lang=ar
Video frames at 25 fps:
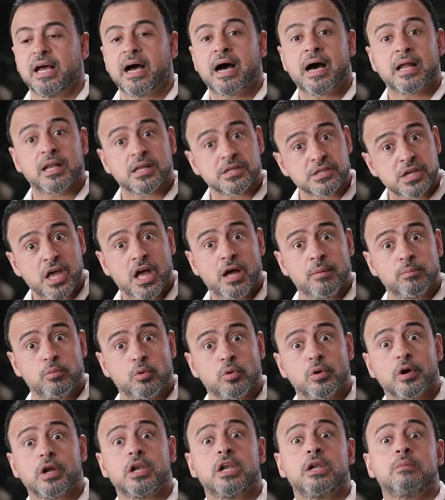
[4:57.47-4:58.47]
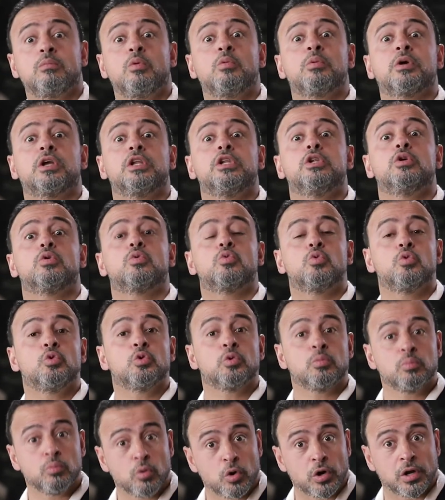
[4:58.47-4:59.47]
على صاحبه اللي ممكن
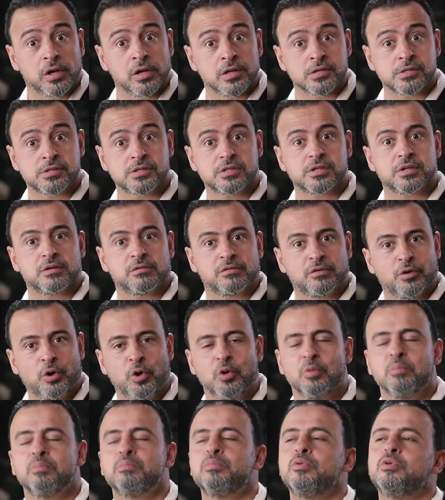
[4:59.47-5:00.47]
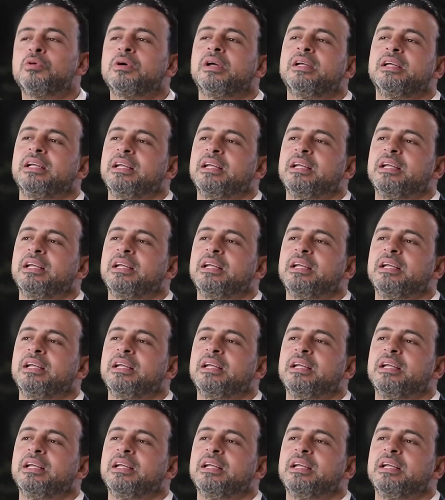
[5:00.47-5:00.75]
يكون مخلص في حبه